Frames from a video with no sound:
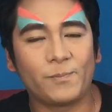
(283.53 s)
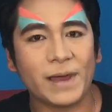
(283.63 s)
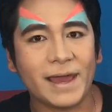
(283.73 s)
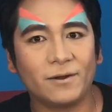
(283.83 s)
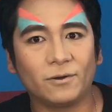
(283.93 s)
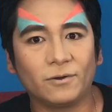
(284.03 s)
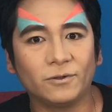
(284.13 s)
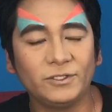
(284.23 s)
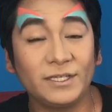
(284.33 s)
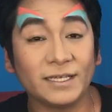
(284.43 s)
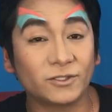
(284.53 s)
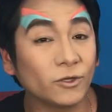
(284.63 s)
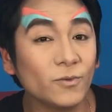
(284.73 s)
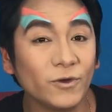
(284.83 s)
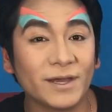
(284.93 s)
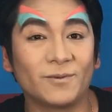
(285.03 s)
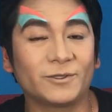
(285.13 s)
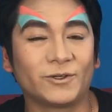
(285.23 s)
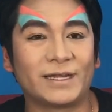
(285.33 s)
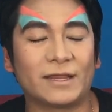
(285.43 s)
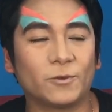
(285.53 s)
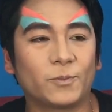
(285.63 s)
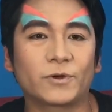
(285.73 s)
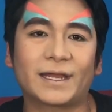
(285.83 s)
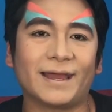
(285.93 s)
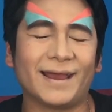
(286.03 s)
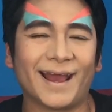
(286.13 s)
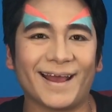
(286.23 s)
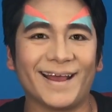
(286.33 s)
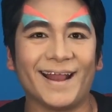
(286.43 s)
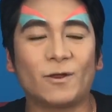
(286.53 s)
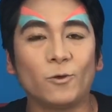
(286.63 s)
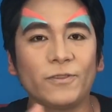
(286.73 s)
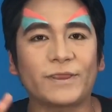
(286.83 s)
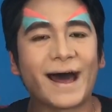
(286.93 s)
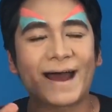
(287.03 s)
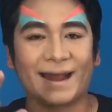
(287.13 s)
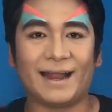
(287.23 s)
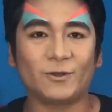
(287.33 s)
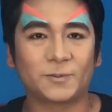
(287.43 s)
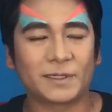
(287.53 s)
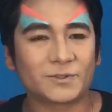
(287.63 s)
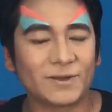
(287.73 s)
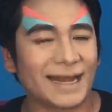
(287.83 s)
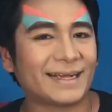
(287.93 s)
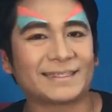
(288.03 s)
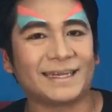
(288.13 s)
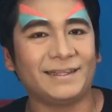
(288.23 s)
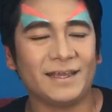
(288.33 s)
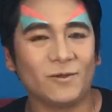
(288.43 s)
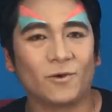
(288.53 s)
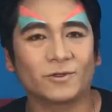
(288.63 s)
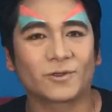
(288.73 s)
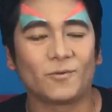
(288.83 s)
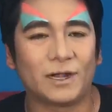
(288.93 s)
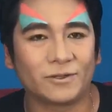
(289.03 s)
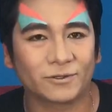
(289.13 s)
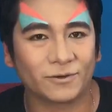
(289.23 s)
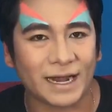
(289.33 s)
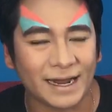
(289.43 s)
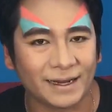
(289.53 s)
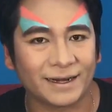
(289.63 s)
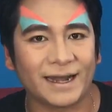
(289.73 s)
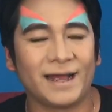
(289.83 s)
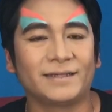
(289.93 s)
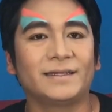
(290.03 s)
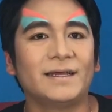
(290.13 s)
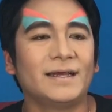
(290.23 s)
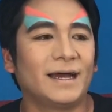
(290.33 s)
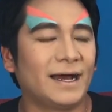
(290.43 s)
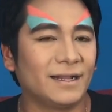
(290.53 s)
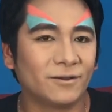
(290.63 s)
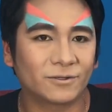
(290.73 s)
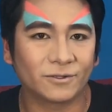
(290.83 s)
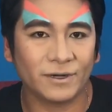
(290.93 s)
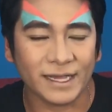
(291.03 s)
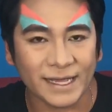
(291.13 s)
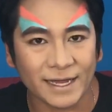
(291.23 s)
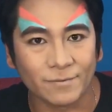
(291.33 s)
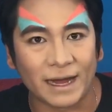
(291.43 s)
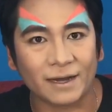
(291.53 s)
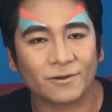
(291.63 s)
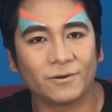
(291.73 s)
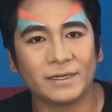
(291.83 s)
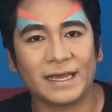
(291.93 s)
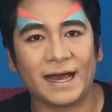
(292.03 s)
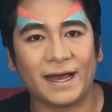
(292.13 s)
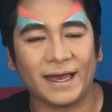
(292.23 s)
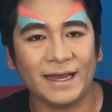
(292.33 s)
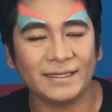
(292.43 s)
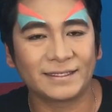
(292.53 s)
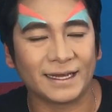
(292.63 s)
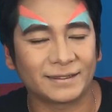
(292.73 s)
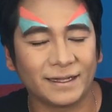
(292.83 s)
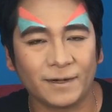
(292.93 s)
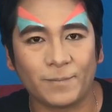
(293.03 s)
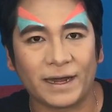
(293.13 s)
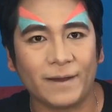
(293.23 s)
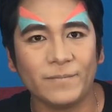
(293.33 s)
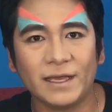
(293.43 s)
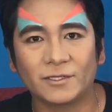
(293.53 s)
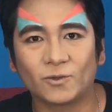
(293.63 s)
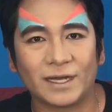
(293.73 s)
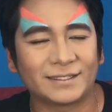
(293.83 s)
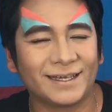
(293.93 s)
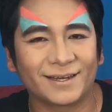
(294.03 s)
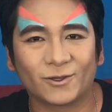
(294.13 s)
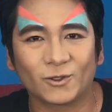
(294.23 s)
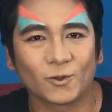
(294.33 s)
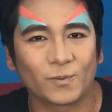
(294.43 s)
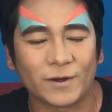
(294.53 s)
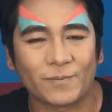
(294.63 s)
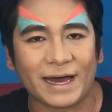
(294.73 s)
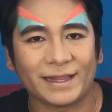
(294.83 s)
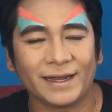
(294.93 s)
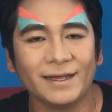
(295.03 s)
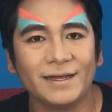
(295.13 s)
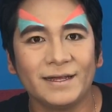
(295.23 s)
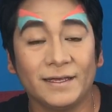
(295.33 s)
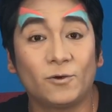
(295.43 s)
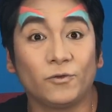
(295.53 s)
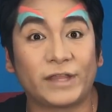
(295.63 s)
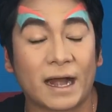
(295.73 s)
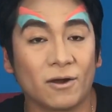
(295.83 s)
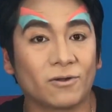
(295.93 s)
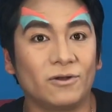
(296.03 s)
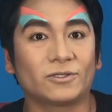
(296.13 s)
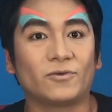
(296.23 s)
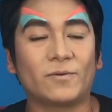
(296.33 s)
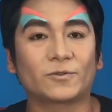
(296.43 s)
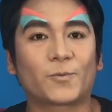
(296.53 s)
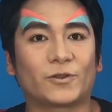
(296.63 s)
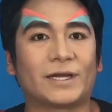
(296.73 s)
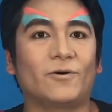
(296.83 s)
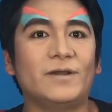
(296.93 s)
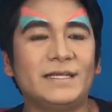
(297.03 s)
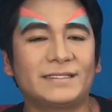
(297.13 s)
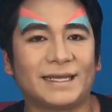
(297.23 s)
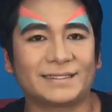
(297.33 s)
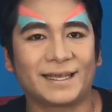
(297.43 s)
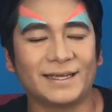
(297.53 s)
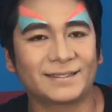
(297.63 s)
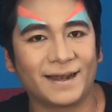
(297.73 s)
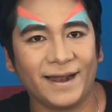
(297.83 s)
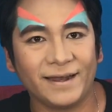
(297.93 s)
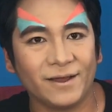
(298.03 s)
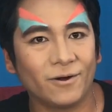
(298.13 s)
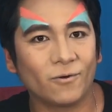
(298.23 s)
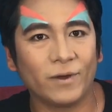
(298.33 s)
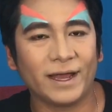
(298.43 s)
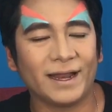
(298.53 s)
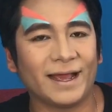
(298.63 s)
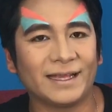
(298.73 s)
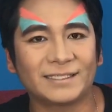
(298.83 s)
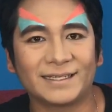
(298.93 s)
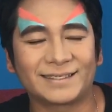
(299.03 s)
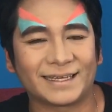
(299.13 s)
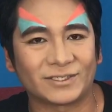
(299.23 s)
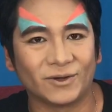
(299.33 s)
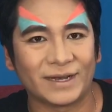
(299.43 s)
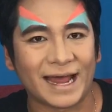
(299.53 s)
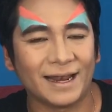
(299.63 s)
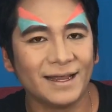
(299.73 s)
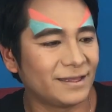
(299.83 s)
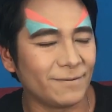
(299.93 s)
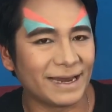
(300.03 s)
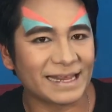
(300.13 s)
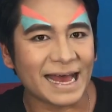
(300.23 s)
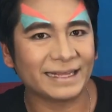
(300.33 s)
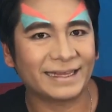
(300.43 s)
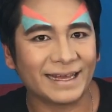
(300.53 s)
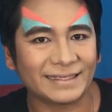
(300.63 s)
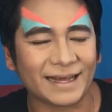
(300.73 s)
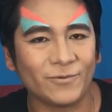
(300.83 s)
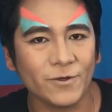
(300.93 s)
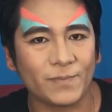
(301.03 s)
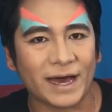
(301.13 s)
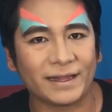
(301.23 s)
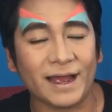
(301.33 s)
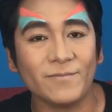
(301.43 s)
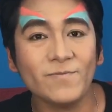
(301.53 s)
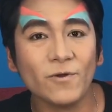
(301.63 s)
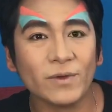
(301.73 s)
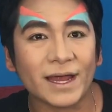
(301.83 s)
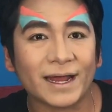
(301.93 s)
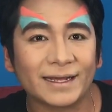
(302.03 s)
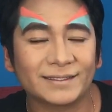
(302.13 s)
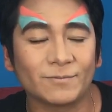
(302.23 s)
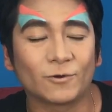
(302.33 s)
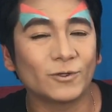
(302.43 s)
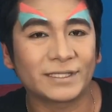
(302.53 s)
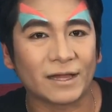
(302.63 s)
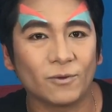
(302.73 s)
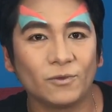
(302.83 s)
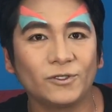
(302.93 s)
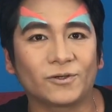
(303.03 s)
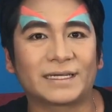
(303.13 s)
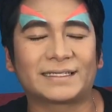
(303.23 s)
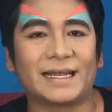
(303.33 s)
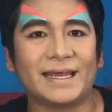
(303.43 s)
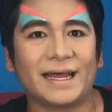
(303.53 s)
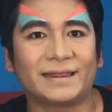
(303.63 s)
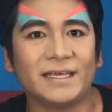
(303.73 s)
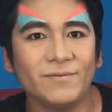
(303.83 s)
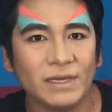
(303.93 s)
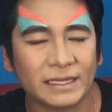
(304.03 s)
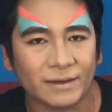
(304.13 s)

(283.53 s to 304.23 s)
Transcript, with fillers: Pero sí estoy muy emocionado porque el juntar a los personajes antiguos como al Dr. Alan Grant, al Dr. Ian Malcolm y a Ellie Sattler para mí es un acierto super padre y juntarlo con los nuevos protagonistas que es Claire y Owen es sensacional. De verdad que está muy padre. A mí me hubiera gustado mucho que saliera Timmy